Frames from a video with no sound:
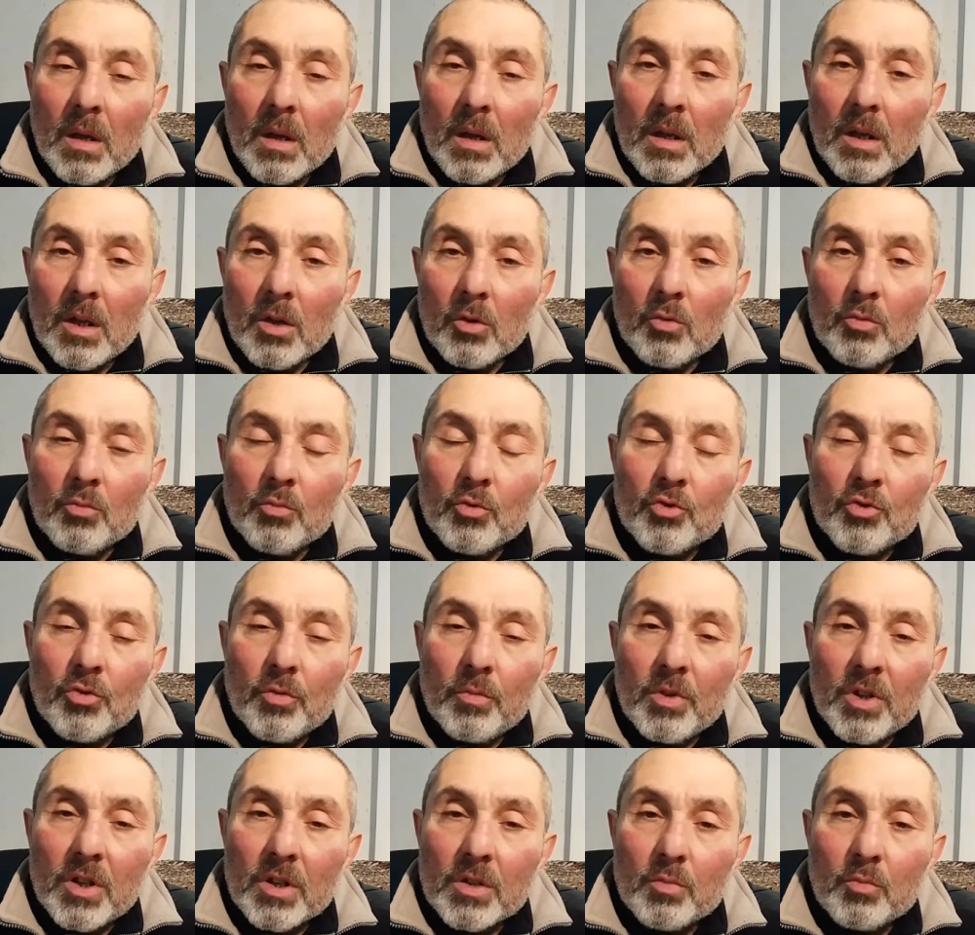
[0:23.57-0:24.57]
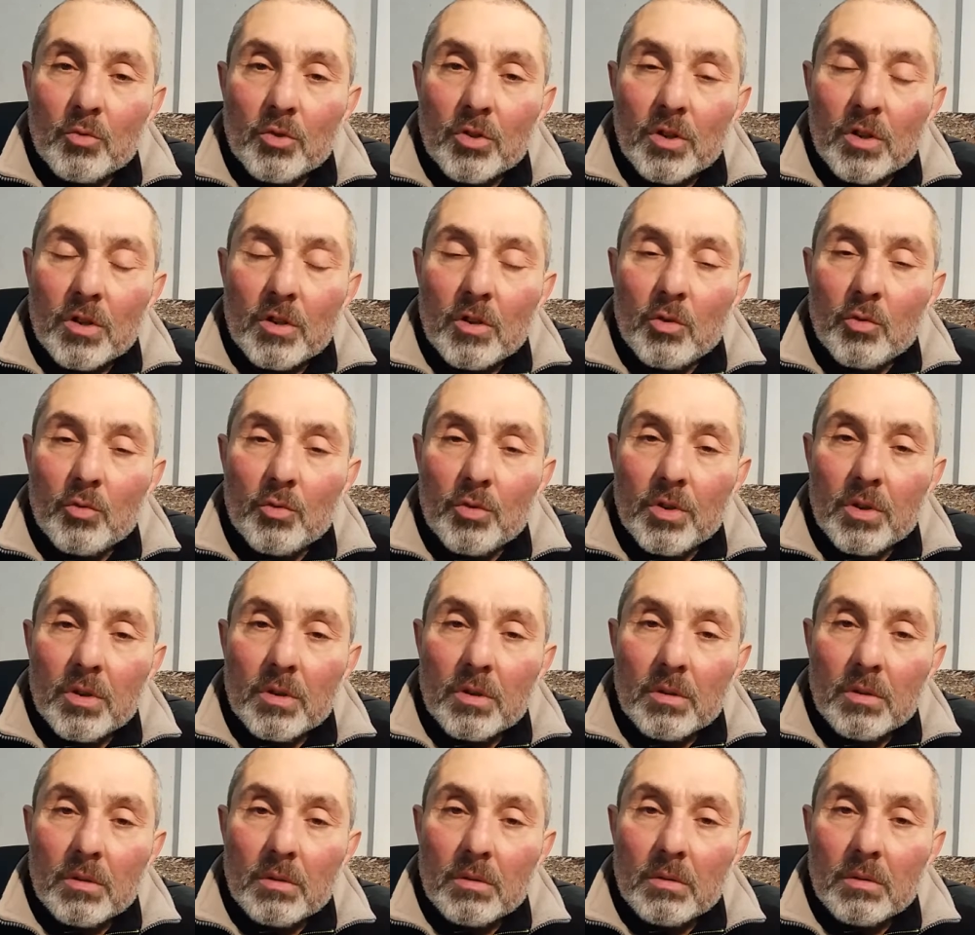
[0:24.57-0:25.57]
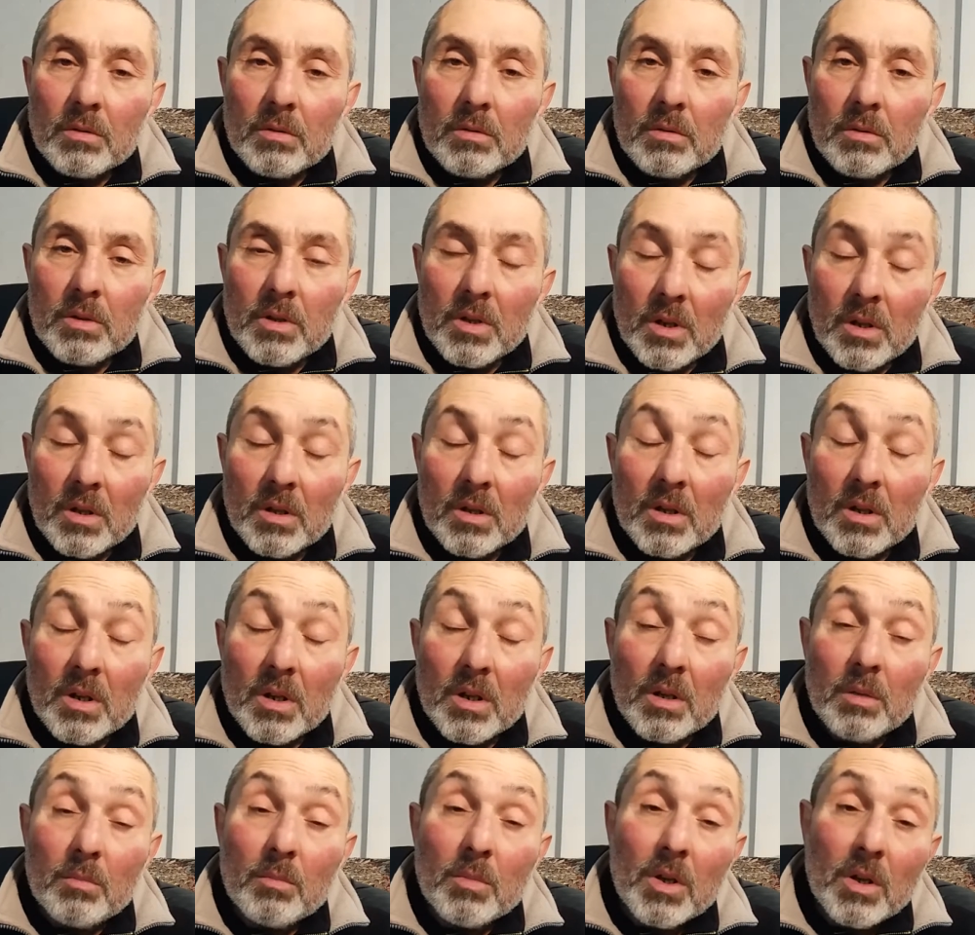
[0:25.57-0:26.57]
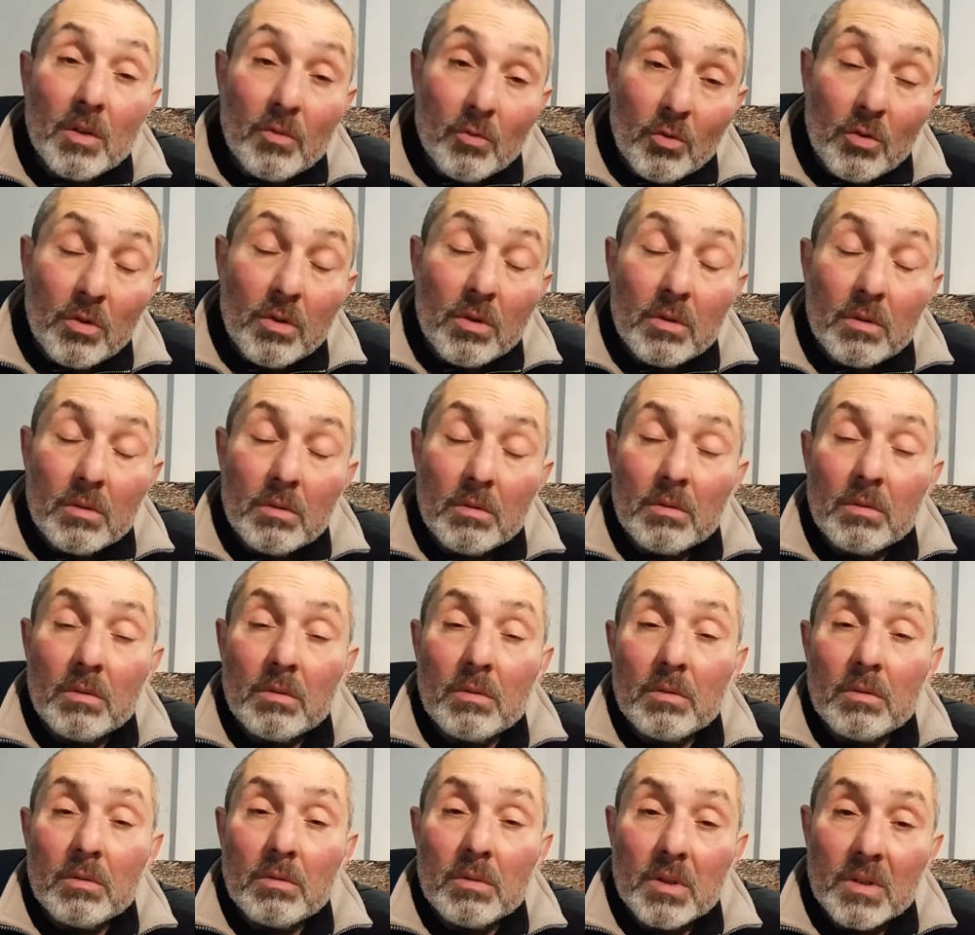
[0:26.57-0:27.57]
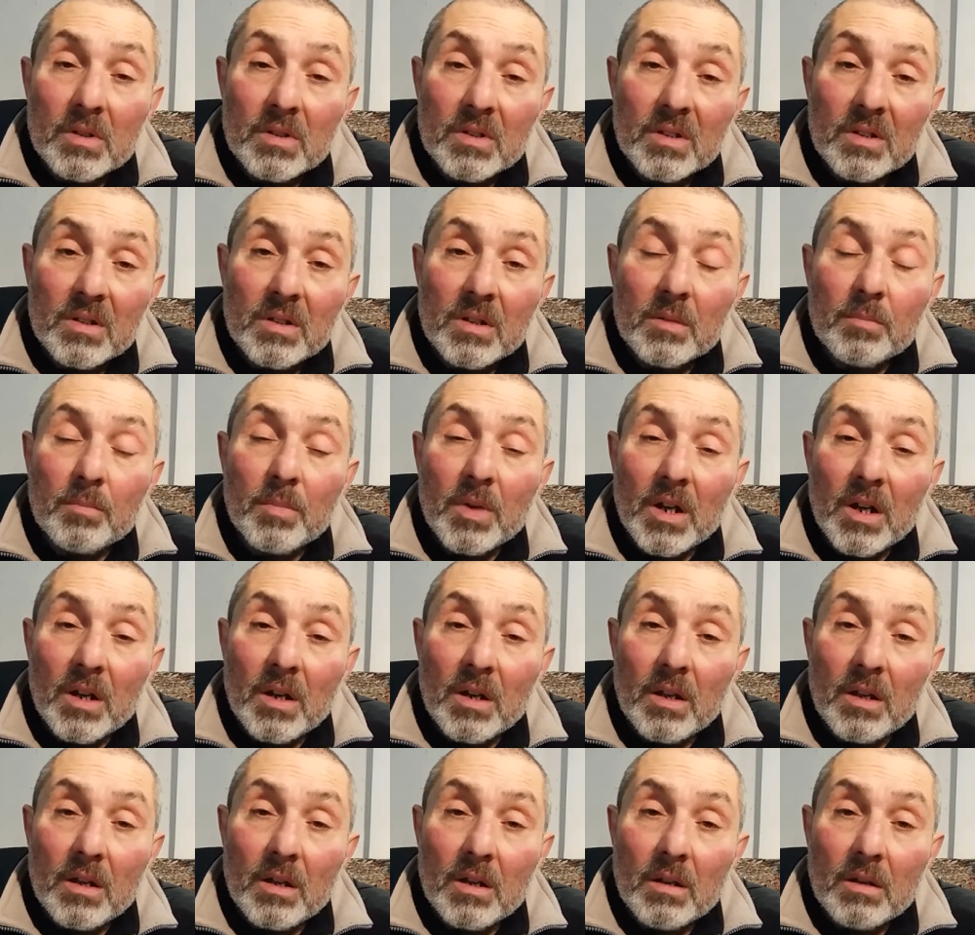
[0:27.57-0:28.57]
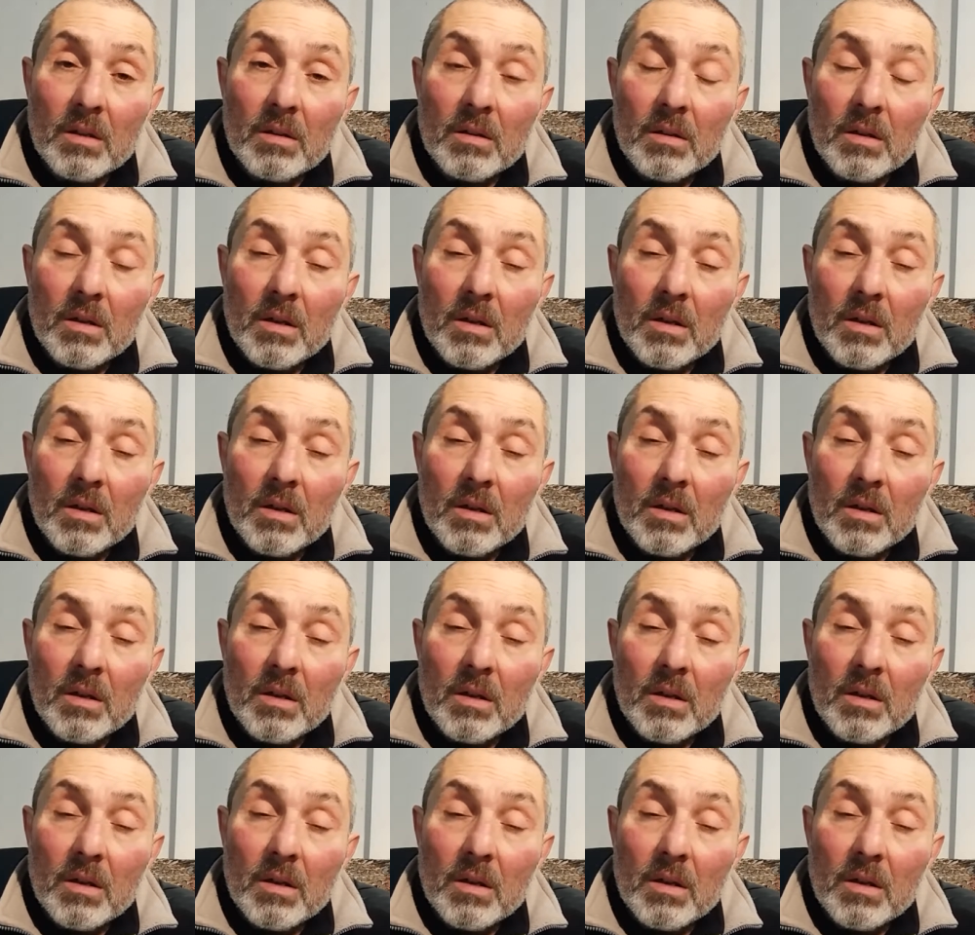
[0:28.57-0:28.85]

Я думаю, что меня смотрят люди, некоторые моего, э, так сказать, поколения.